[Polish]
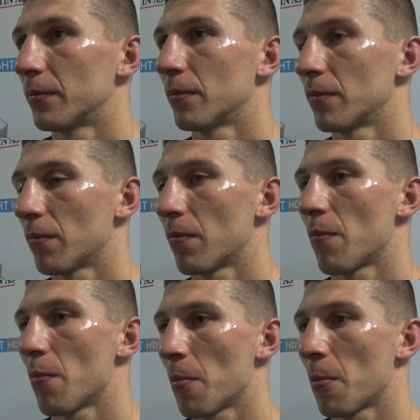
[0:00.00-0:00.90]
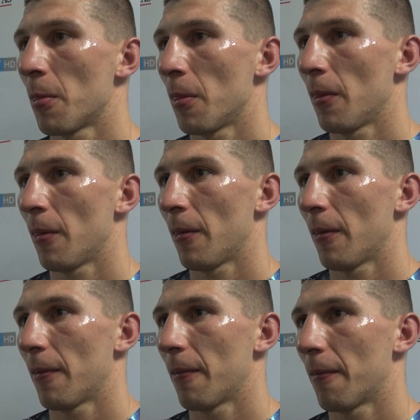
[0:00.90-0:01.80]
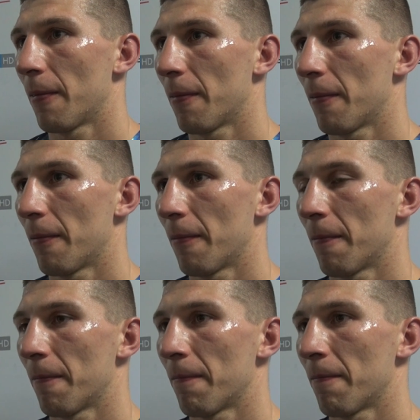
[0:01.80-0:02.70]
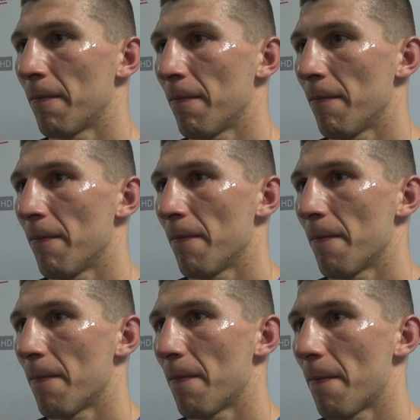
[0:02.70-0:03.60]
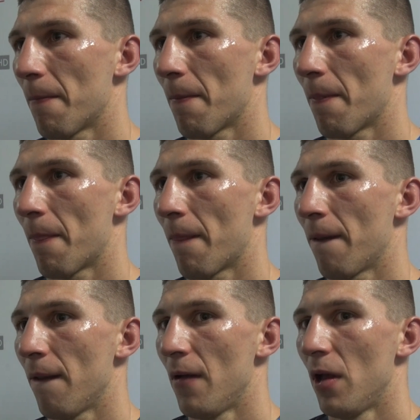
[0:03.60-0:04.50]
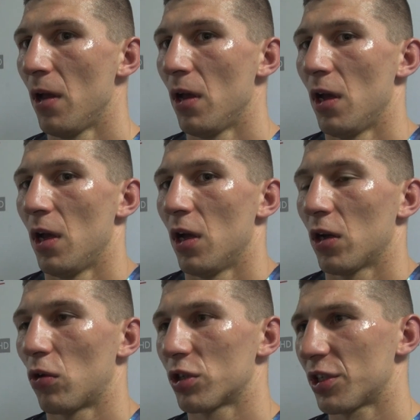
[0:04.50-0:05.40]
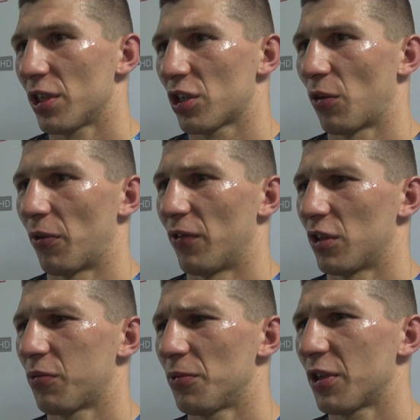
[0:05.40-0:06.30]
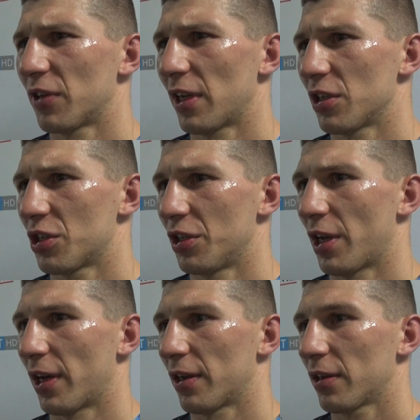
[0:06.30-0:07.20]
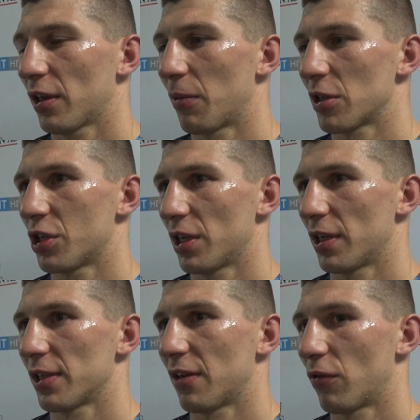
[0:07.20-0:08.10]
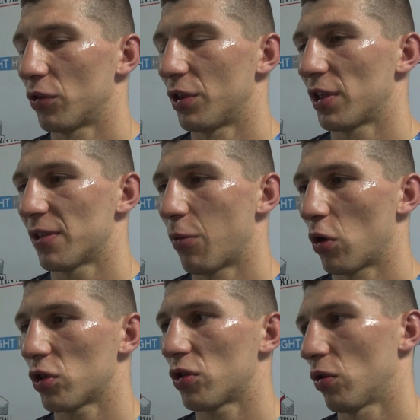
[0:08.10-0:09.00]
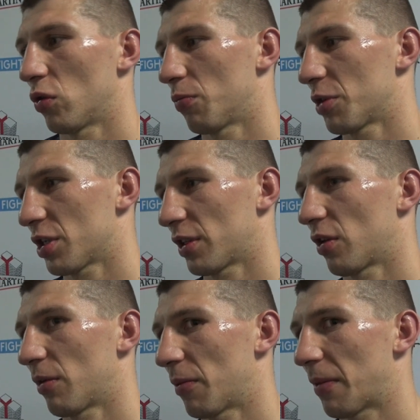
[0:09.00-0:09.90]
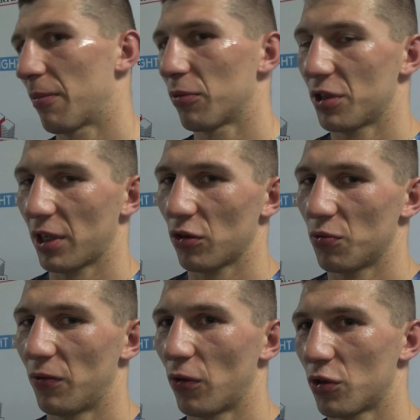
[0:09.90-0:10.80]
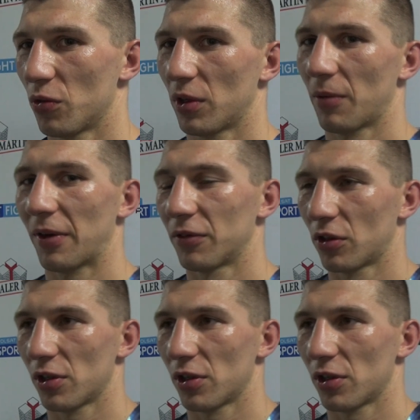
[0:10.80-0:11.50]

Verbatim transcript: MMA ma szansę ze zawodowym pięściarzem z tego wysokiego poziomu? Kurczę, ciężko powiedzieć. Mi się wydaje, że nie. Chyba, że zawodnik z boksu przeszedł do MMA, później jakoś by wrócił, bo naprawdę to